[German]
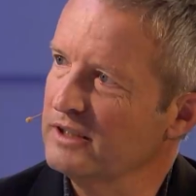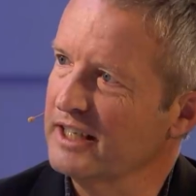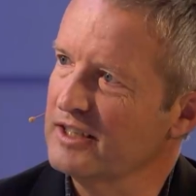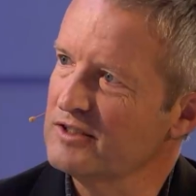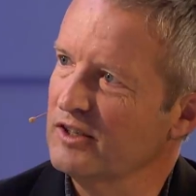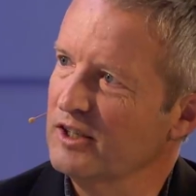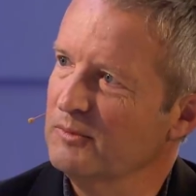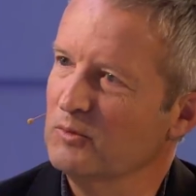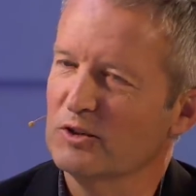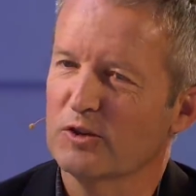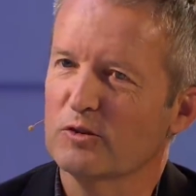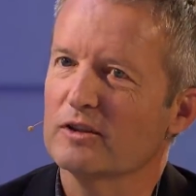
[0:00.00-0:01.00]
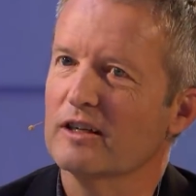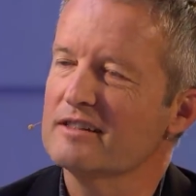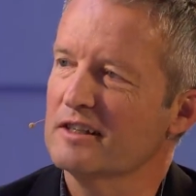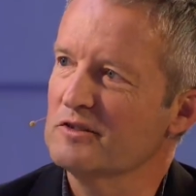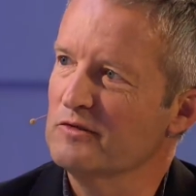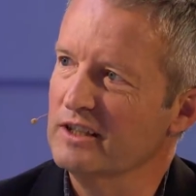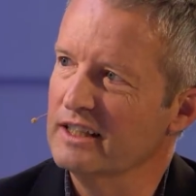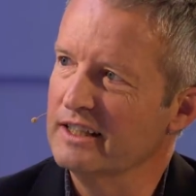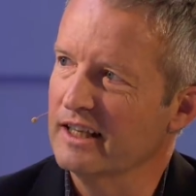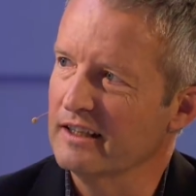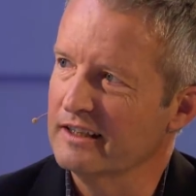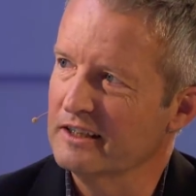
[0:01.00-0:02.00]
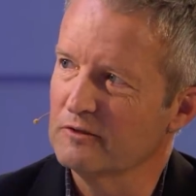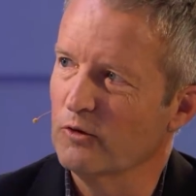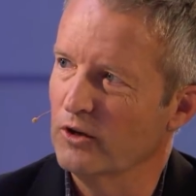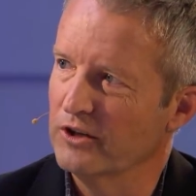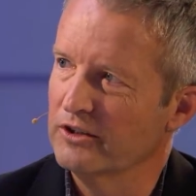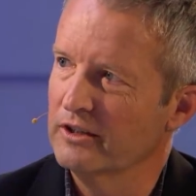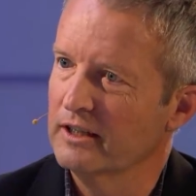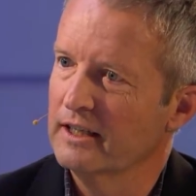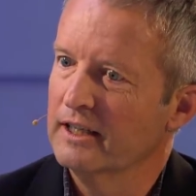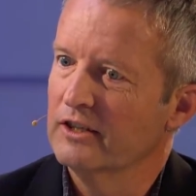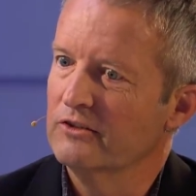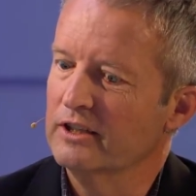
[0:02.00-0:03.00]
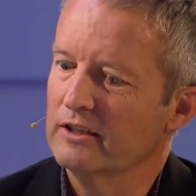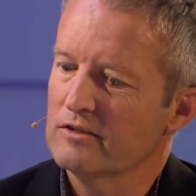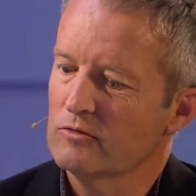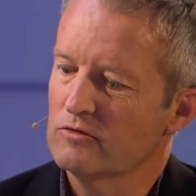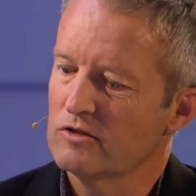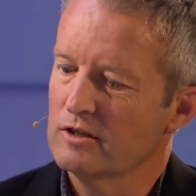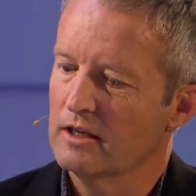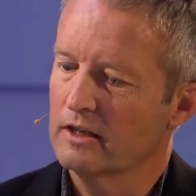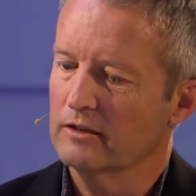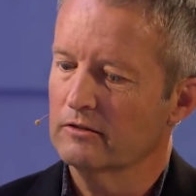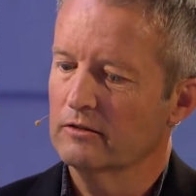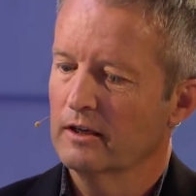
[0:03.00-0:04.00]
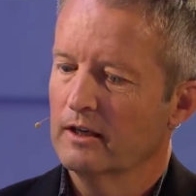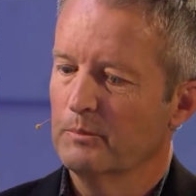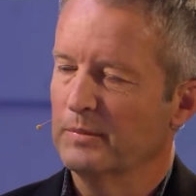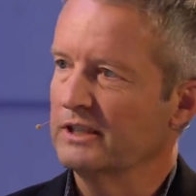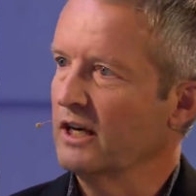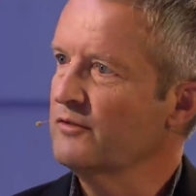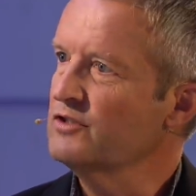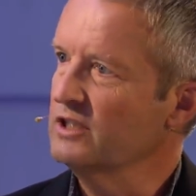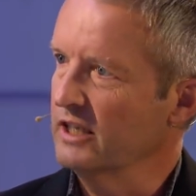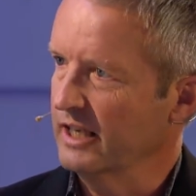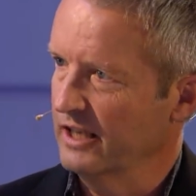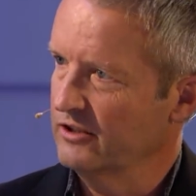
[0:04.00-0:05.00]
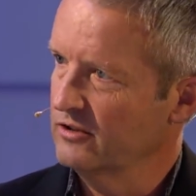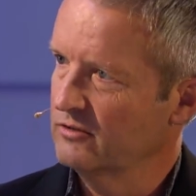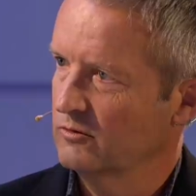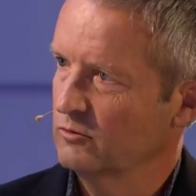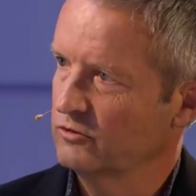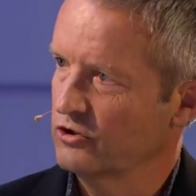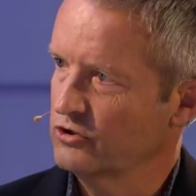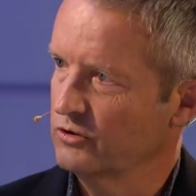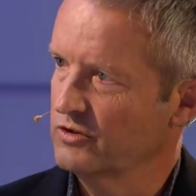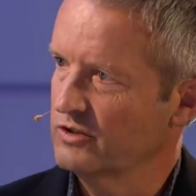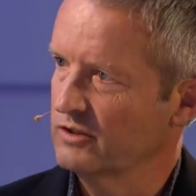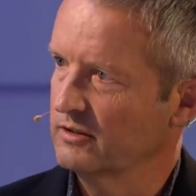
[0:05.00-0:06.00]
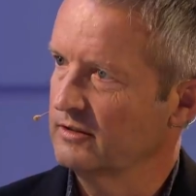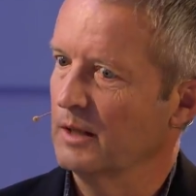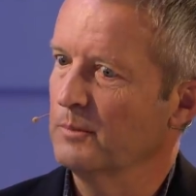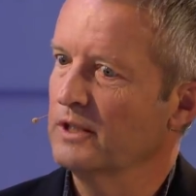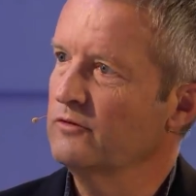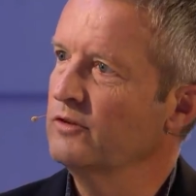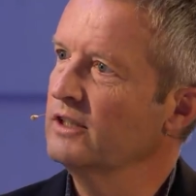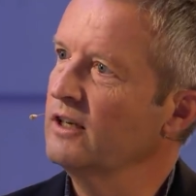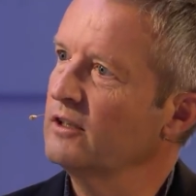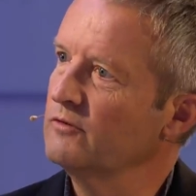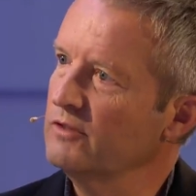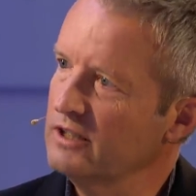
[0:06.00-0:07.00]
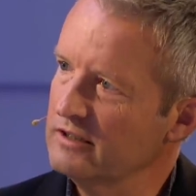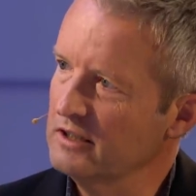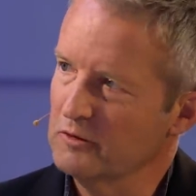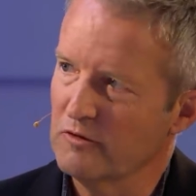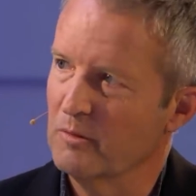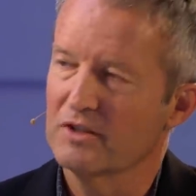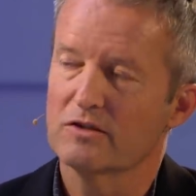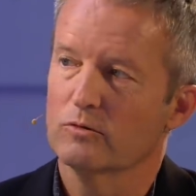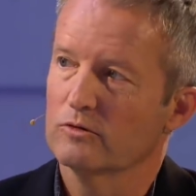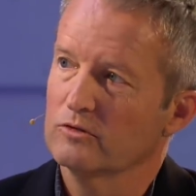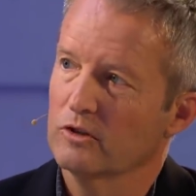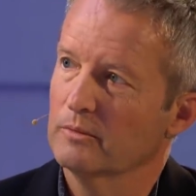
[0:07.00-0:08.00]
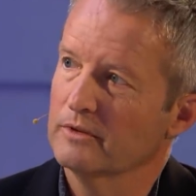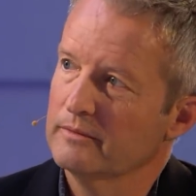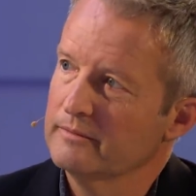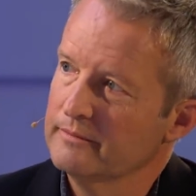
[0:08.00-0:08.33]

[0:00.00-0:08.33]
bereits haben und auch noch ganz, ganz viele generieren wollen, die dann sozusagen bedarfsgerecht unterstützen, damit wir an wichtige Informationen kommen.